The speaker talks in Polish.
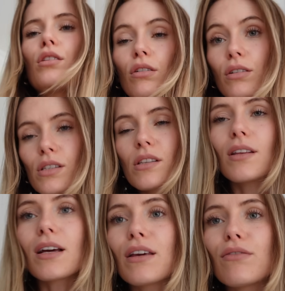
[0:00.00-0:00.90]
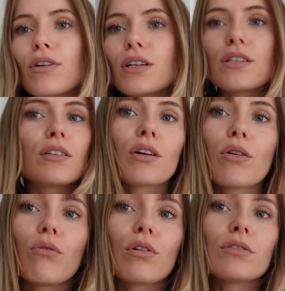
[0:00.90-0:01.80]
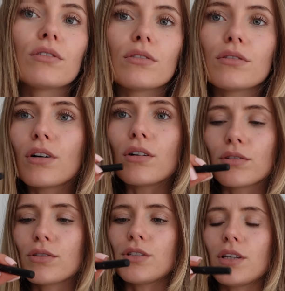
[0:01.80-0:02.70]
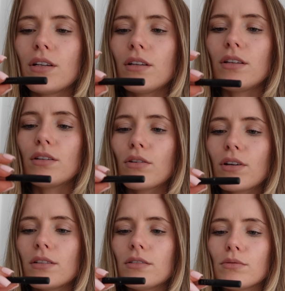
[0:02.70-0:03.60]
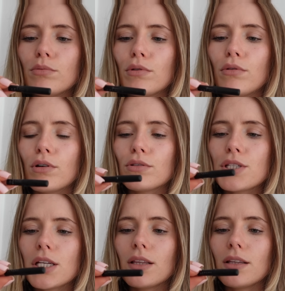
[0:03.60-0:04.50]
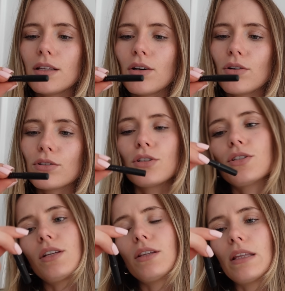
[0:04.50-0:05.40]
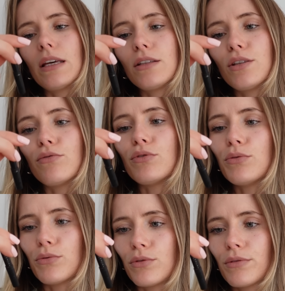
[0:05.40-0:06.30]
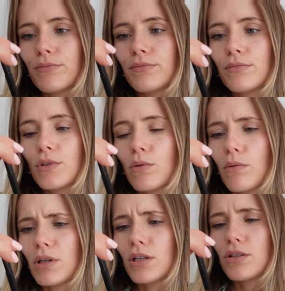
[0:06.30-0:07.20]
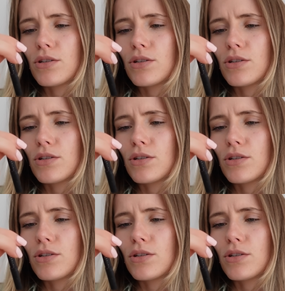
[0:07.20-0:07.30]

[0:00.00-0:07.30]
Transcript: To jest taki właśnie chłodny odcień i to kiedyś był odcień, odcień Native Nude. Tu mam jakieś